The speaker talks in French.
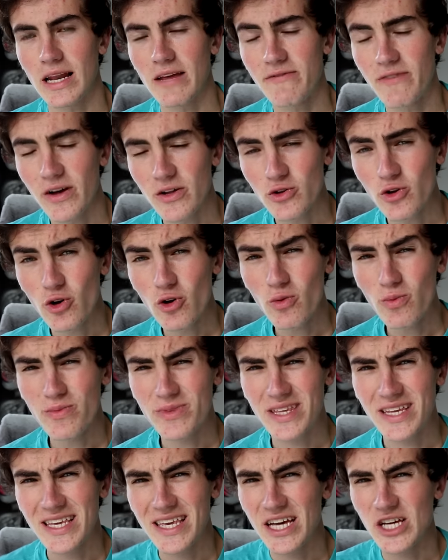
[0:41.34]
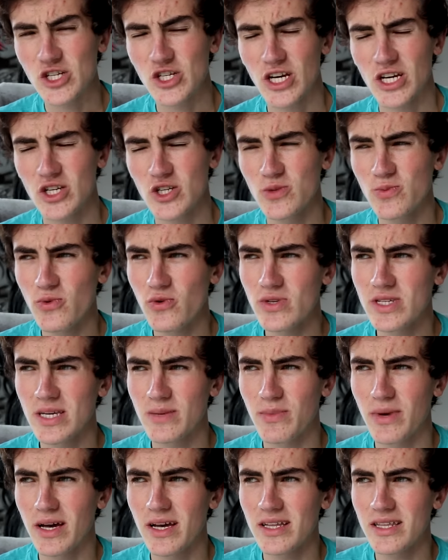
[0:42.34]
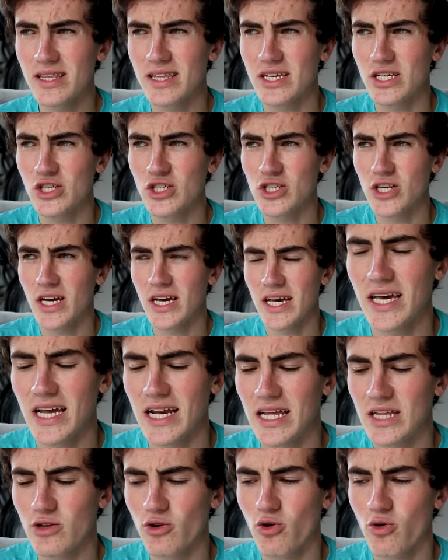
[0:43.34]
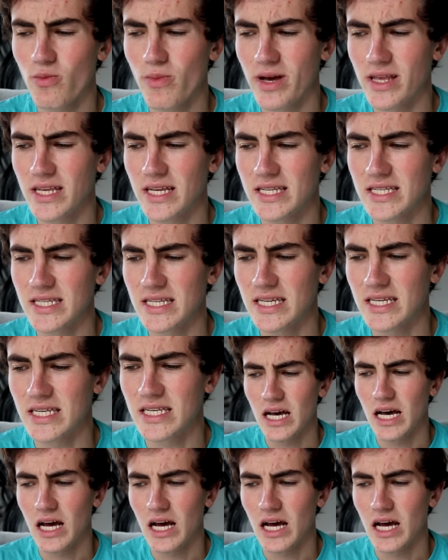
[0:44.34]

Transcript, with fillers: Les fantômes dégageraient supposément des champs électromagnétiques.